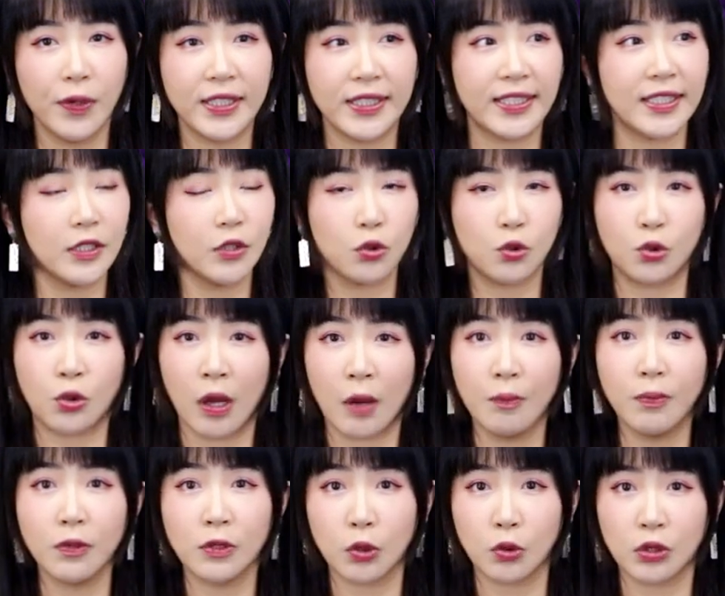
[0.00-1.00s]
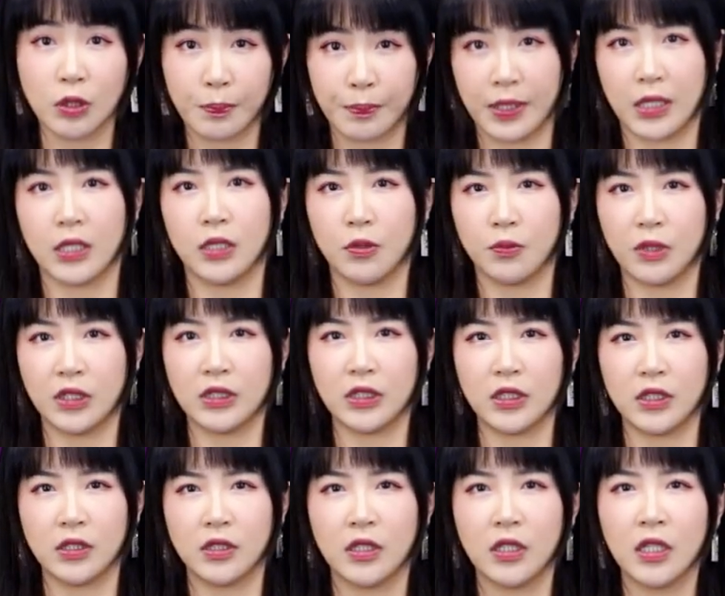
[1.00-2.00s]
问题全部都是别人的问
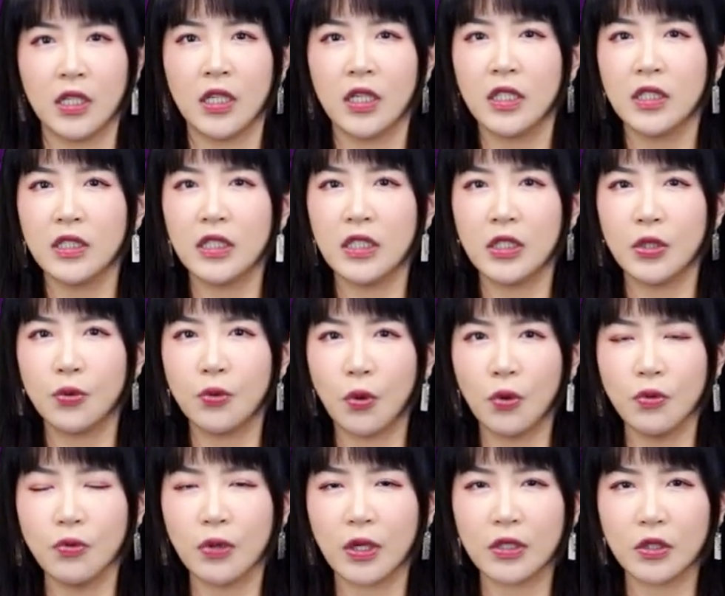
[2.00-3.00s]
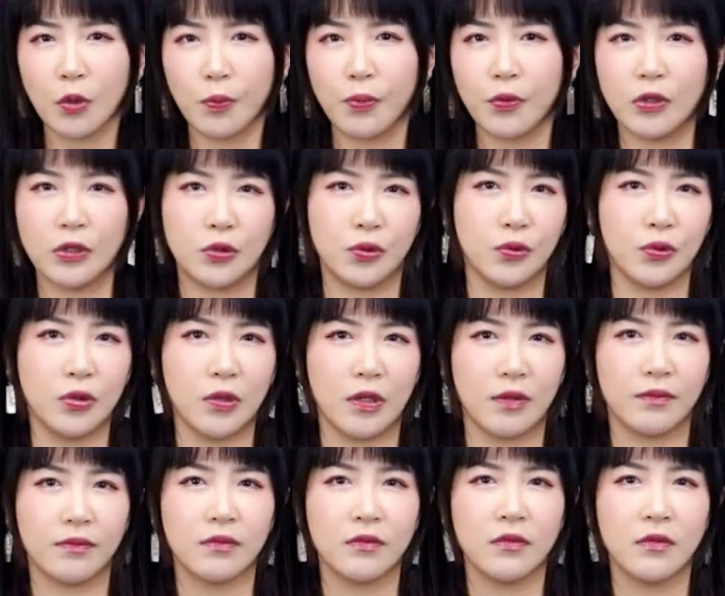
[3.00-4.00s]
题，你永远都不会出
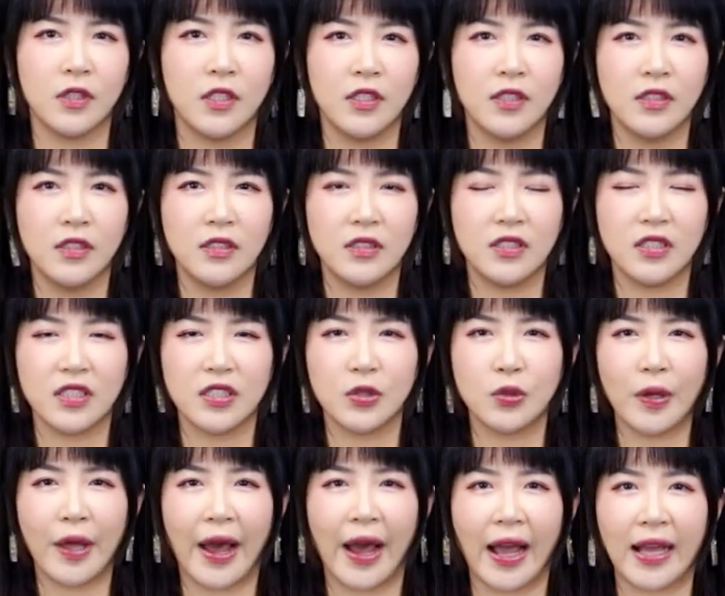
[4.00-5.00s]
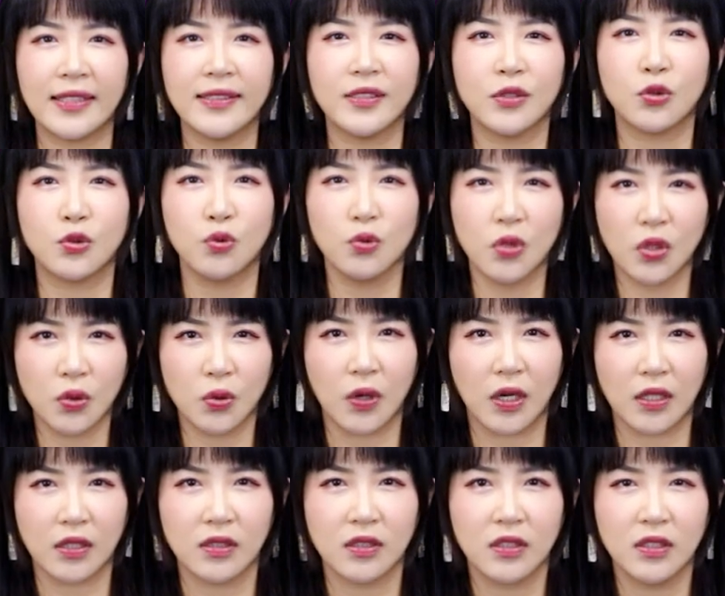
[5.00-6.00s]
错。这是对孩子说
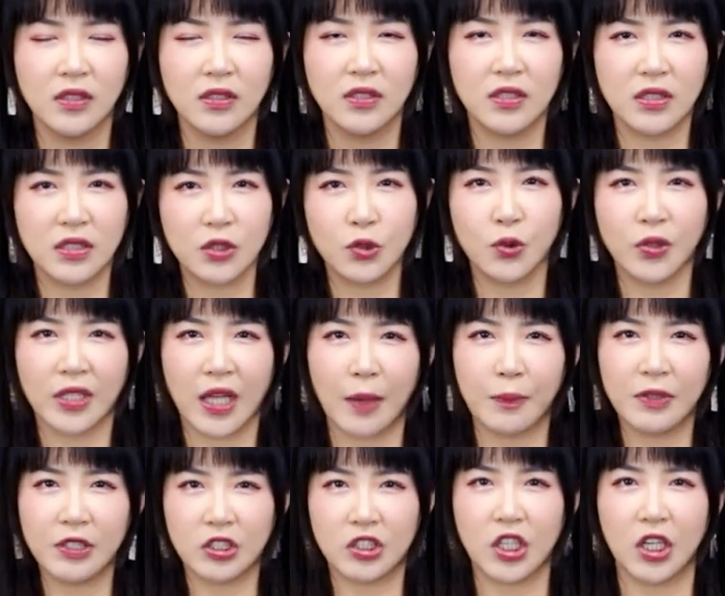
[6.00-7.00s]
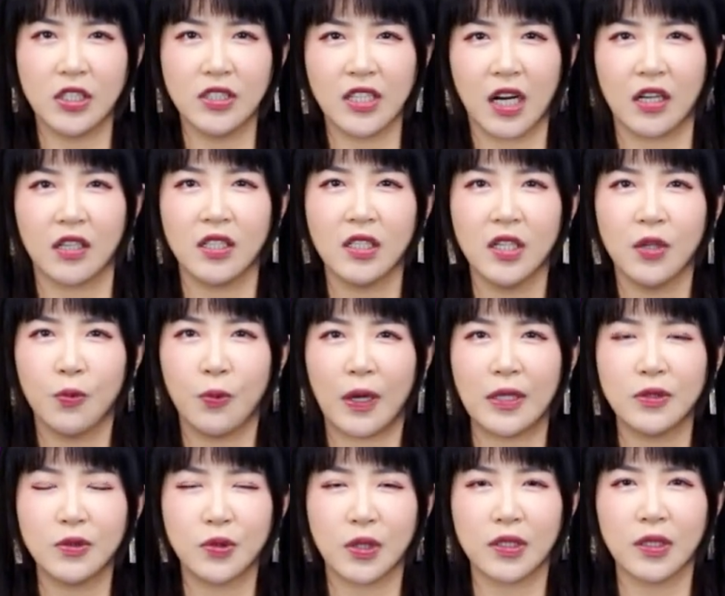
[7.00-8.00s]
谎，这是对他们的成长
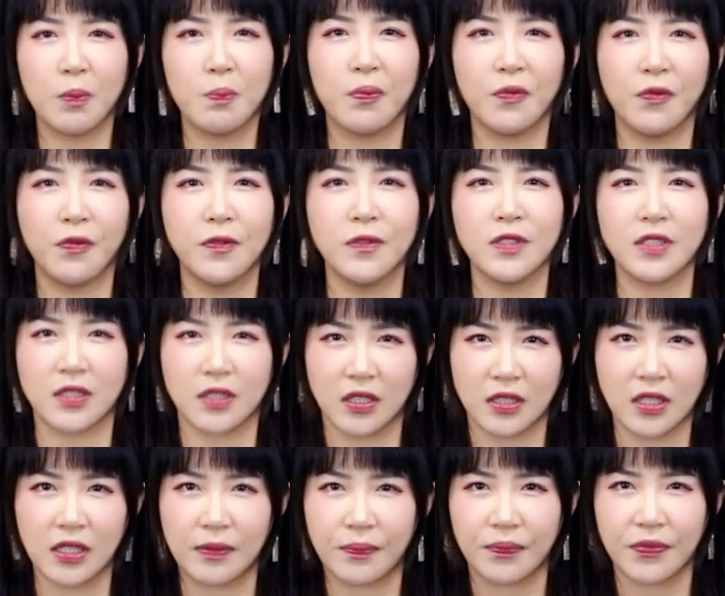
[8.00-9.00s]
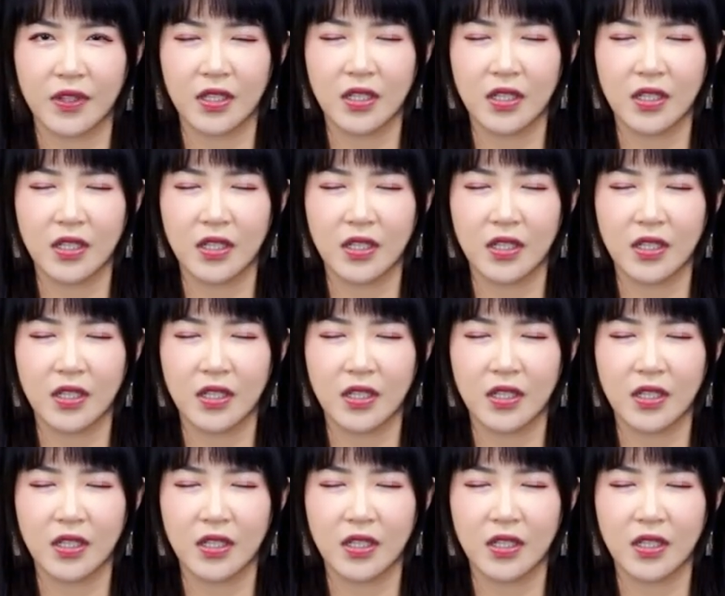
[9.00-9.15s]
完全的不负责任。